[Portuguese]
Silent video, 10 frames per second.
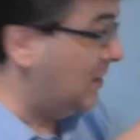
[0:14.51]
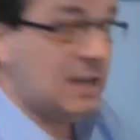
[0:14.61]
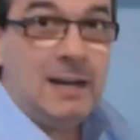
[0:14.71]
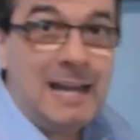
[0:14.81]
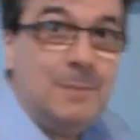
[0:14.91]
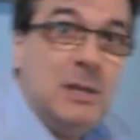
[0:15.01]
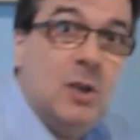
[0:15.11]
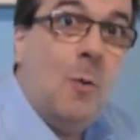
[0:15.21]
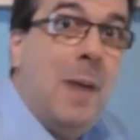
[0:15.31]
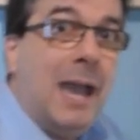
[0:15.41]
Let me go
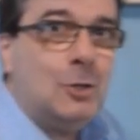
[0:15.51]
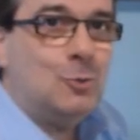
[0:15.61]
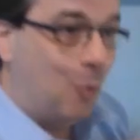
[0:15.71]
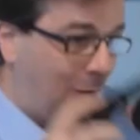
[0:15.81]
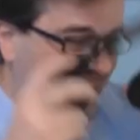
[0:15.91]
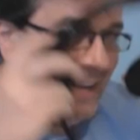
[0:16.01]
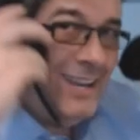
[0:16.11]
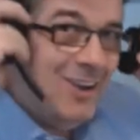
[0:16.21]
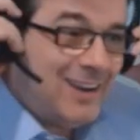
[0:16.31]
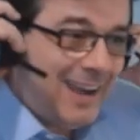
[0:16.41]
back to work.
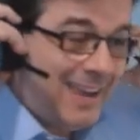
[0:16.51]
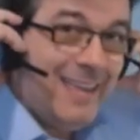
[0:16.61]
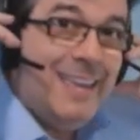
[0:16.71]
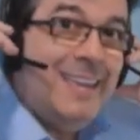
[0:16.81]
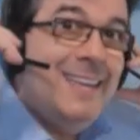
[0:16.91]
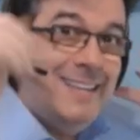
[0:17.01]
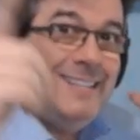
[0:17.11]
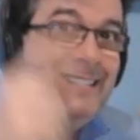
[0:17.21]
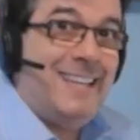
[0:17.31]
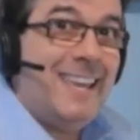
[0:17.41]
ok?
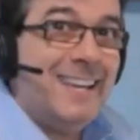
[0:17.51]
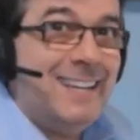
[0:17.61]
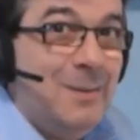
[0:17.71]
See ya.